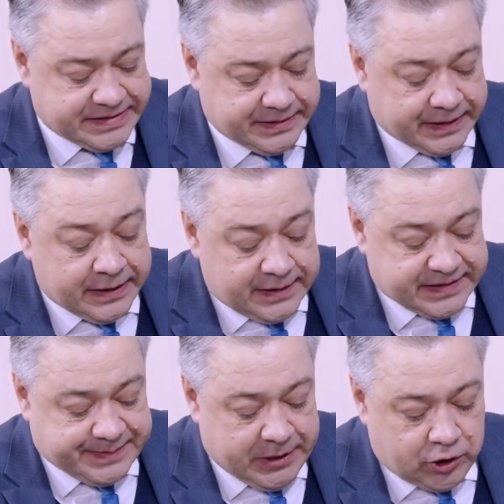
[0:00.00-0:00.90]
простите,
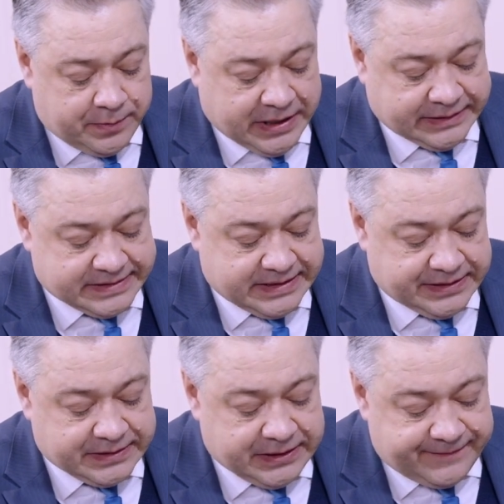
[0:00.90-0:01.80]
с 1 марта
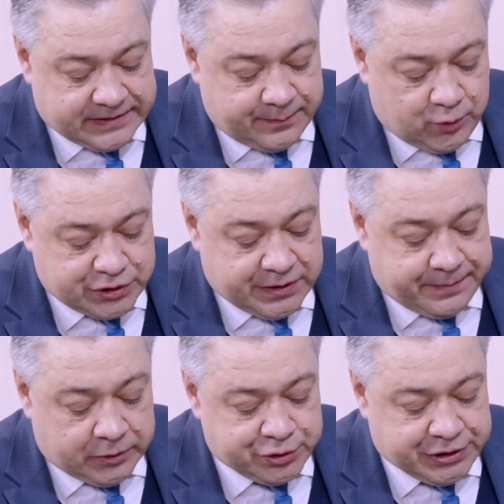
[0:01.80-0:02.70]
станет
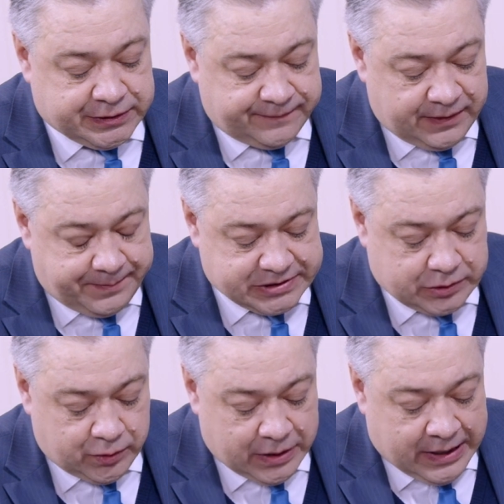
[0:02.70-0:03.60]
невозможно получить
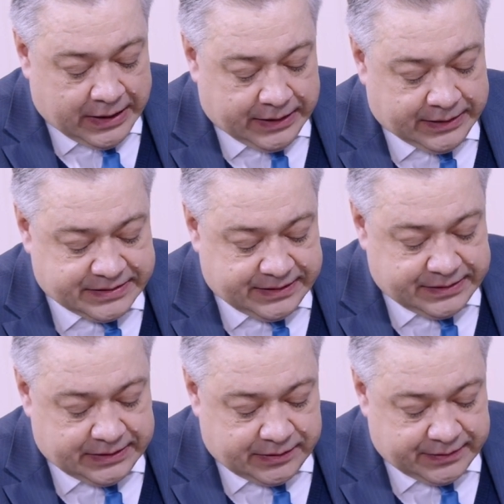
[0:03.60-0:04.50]
выписку из
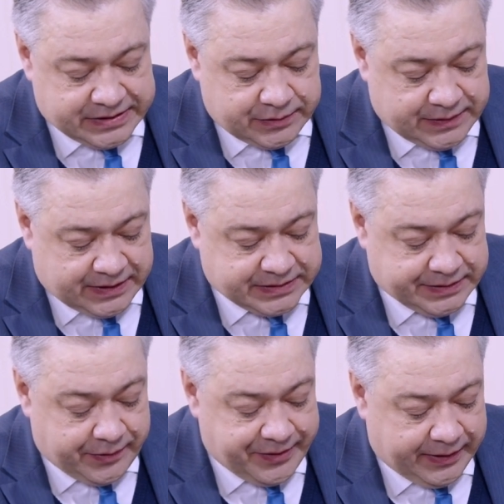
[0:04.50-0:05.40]
Единого
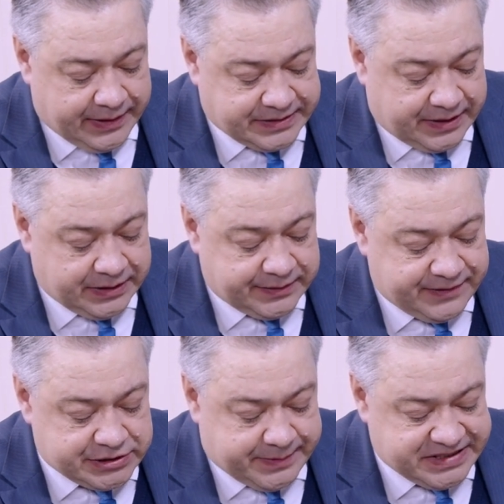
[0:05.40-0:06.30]
государственного реестра
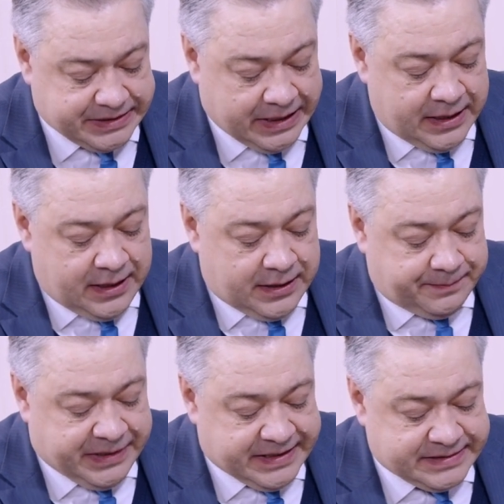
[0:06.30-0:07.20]
недвижимости
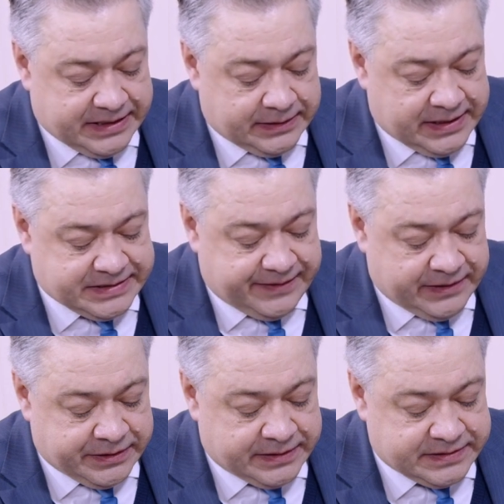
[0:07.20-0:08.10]
без согласия
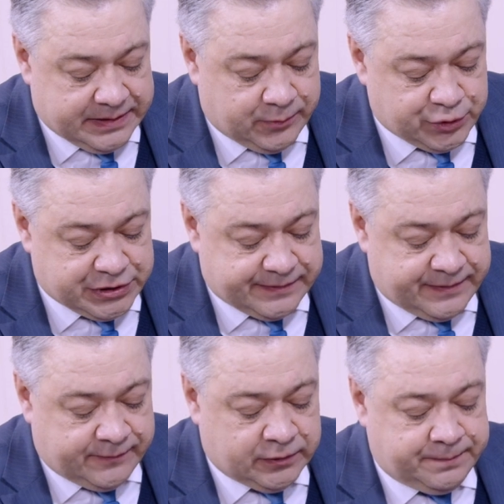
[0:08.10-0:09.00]
владельца
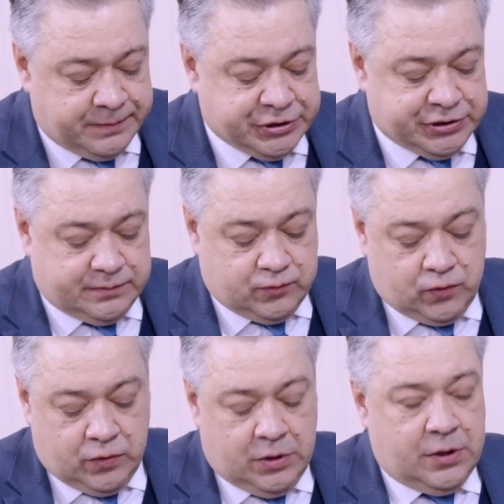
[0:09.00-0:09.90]
имущества. Вот
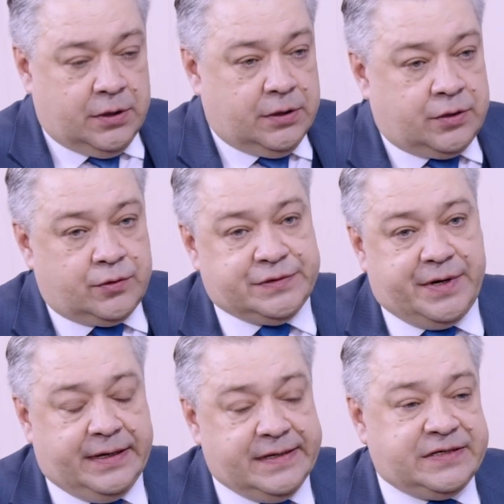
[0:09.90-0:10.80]
почему
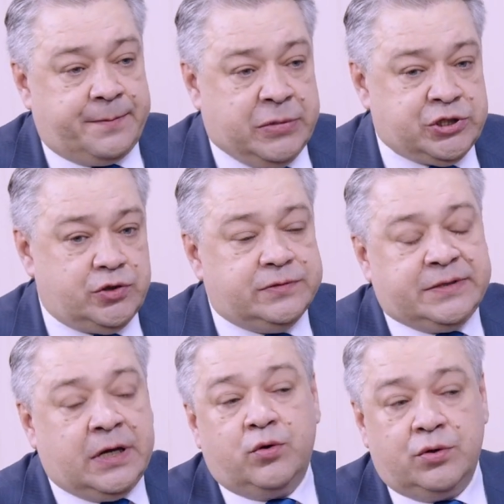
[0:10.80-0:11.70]
Росреестр пошел
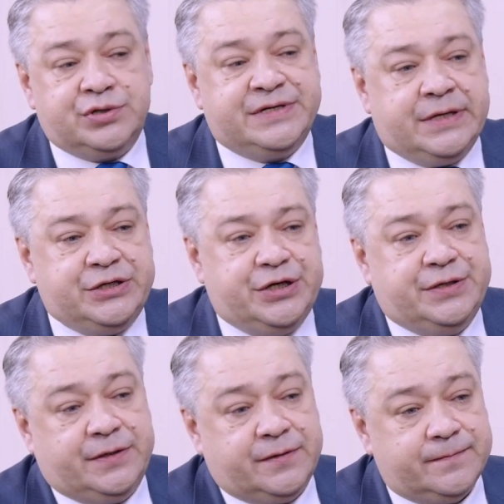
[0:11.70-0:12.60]
на такое
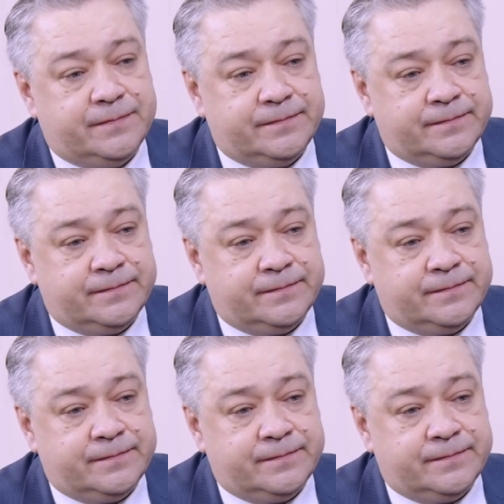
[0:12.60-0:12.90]
ужесточение.